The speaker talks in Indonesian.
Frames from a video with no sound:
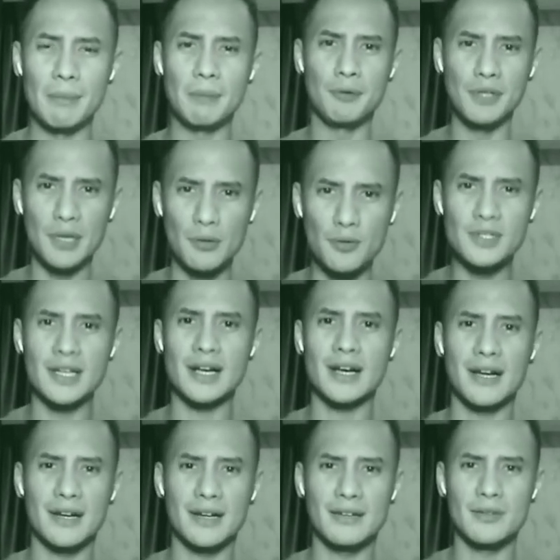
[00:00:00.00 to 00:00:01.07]
Kami punya
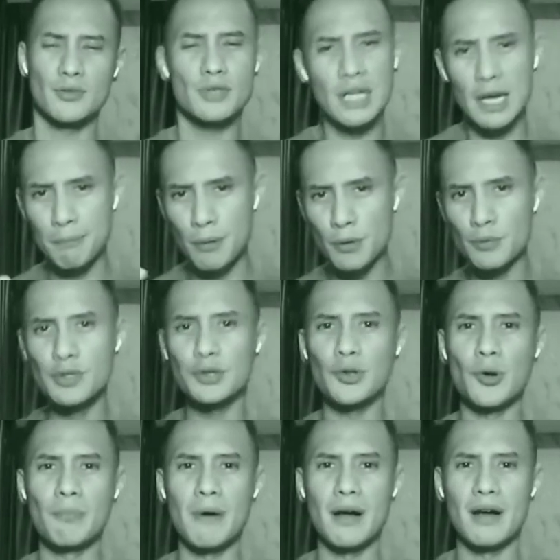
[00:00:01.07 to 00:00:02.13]
usaha. Usaha perlu
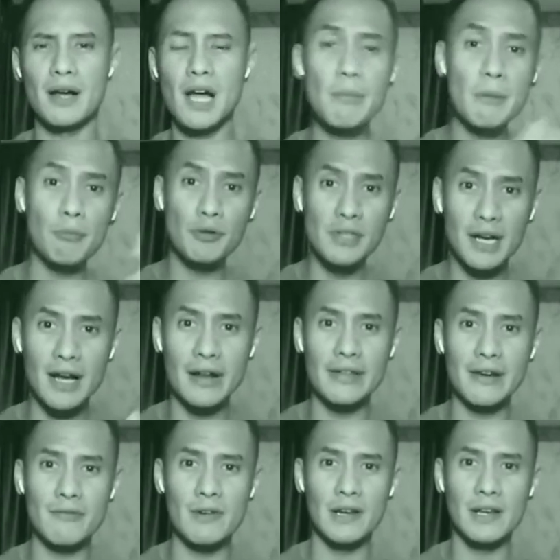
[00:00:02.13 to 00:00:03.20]
ditopang. Kami punya
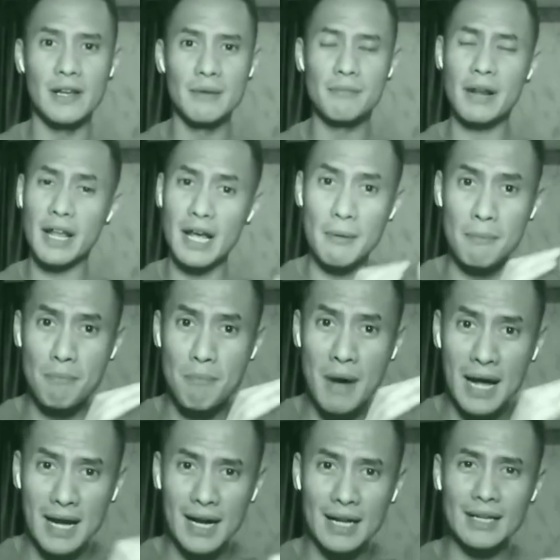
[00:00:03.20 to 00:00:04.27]
karyawan. Mereka
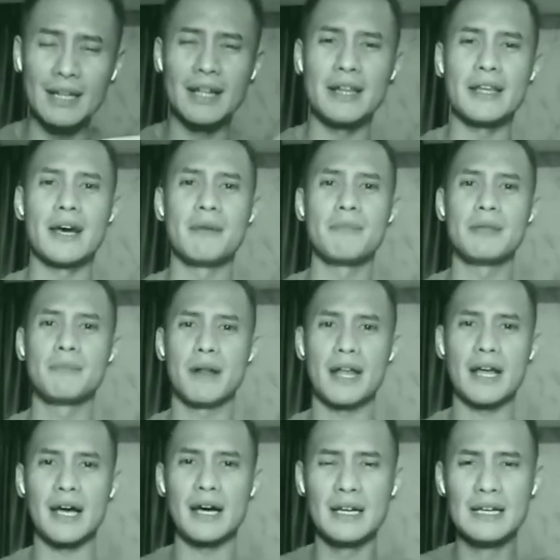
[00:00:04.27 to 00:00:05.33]
makan dari kami.
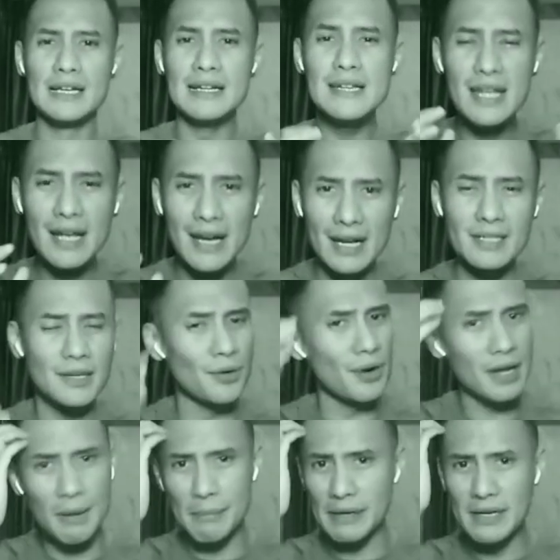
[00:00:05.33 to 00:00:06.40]
Mereka digaji
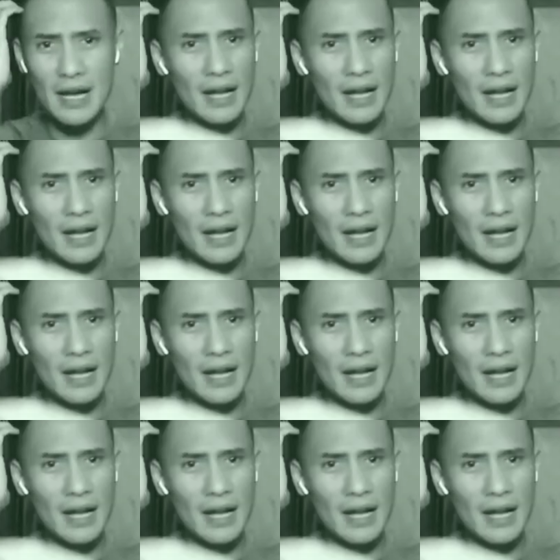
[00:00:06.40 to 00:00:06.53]
oleh kami.